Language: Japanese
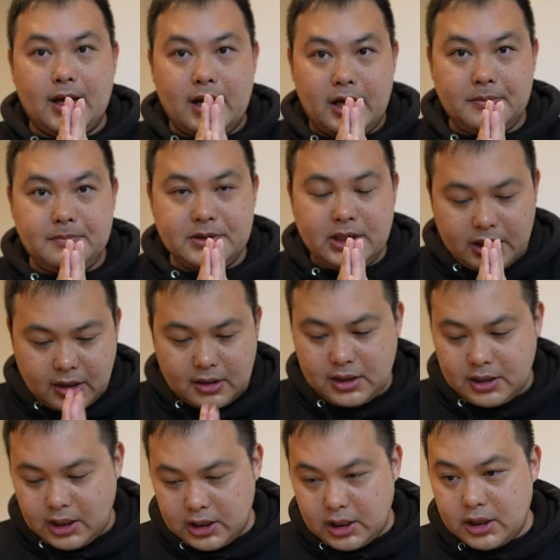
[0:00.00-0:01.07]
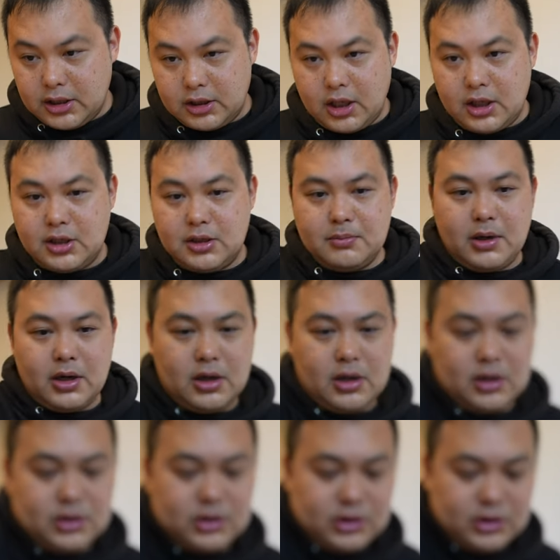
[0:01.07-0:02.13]
はい、じゃあね、いただいていきま
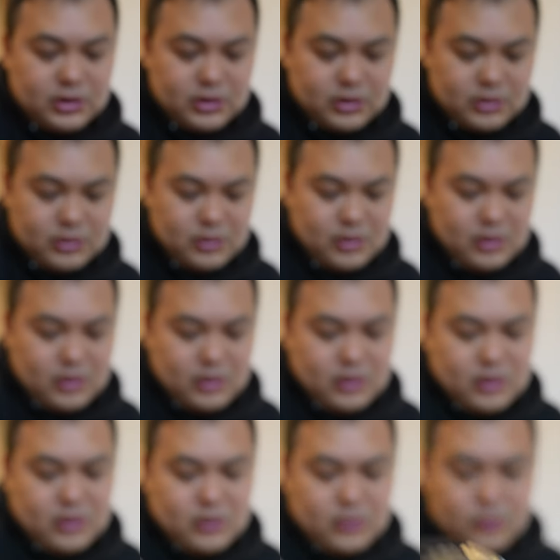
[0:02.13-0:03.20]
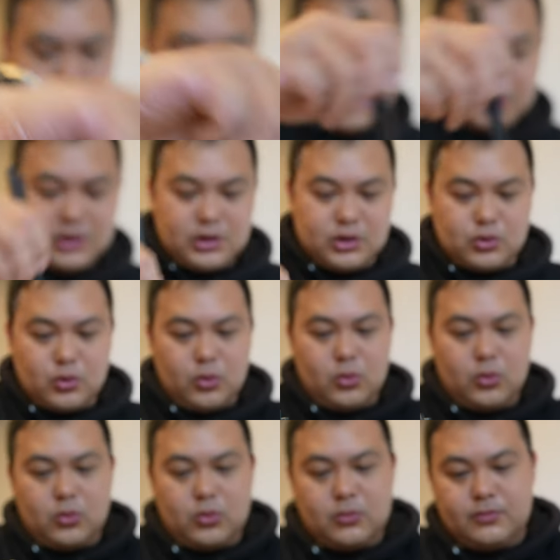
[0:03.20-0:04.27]
す。美味しそう。
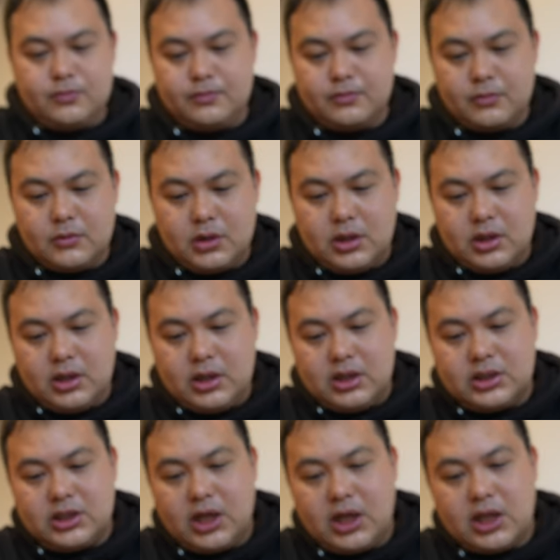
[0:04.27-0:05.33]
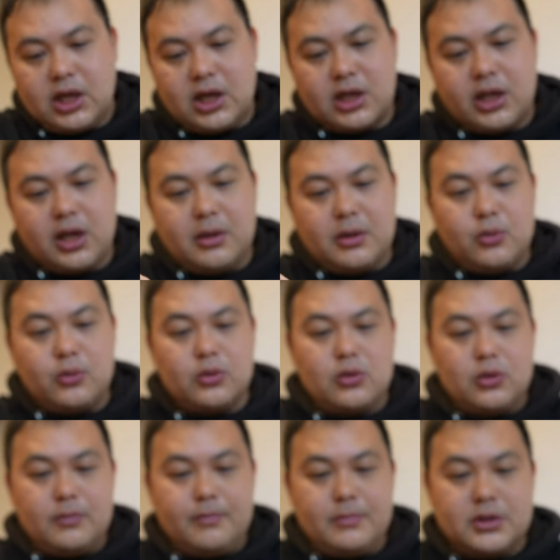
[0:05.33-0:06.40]
サラダがね、ほん
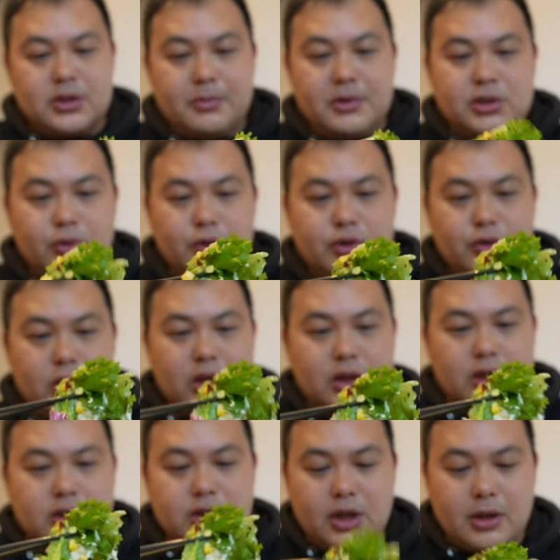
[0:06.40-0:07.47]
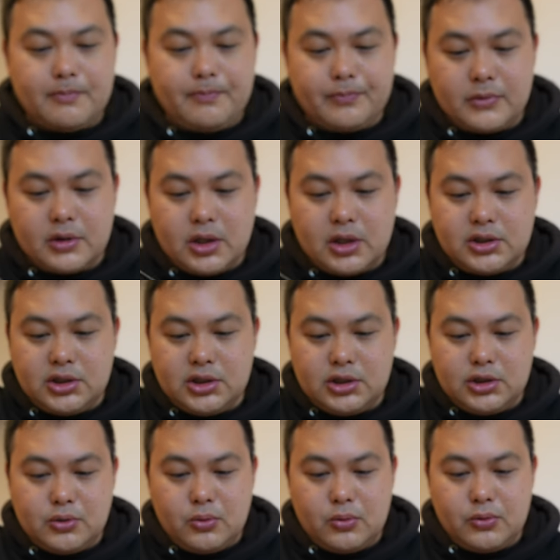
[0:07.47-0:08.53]
とめちゃめちゃ美味しそうだったですね。で、
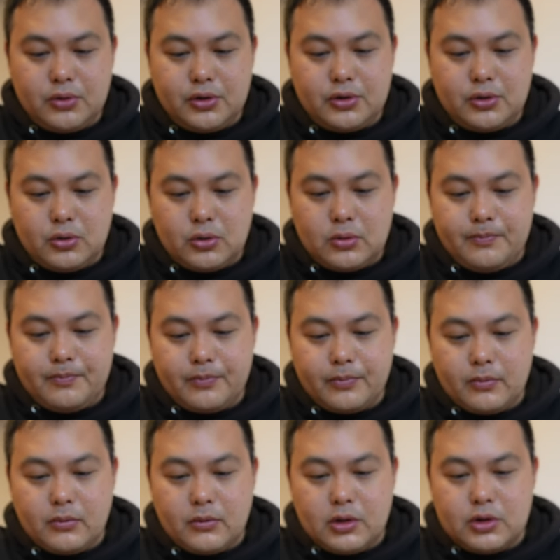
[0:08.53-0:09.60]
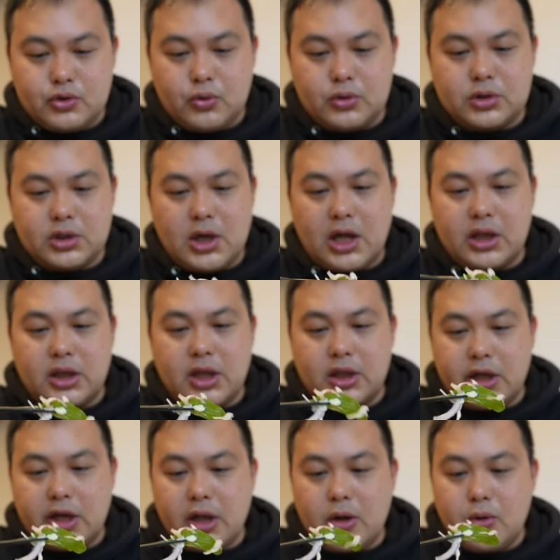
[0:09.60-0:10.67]
チーズフォンデュのソースがあったの
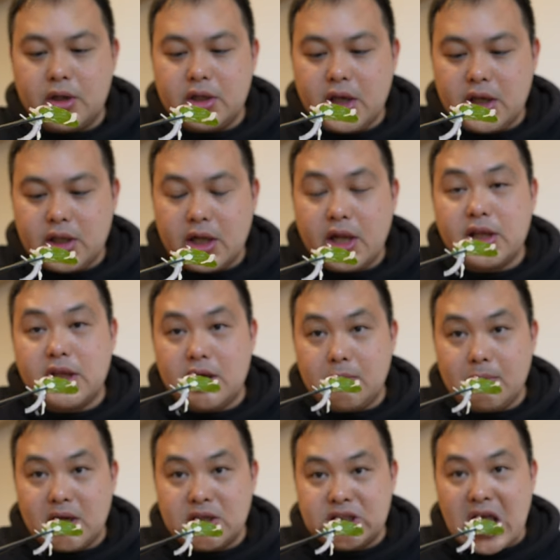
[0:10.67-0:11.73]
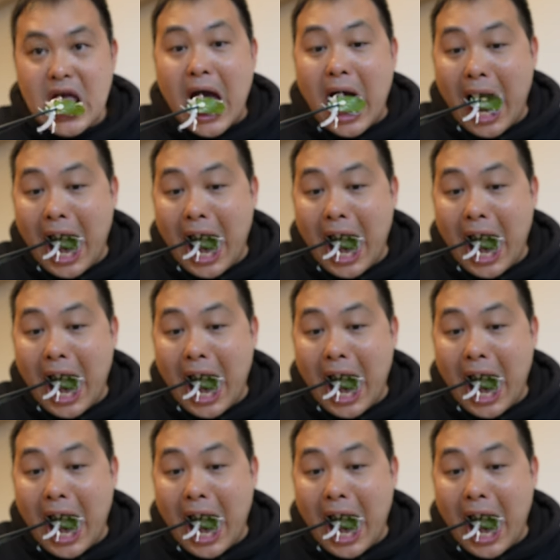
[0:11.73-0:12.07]
で、ね、これでいただいていきます。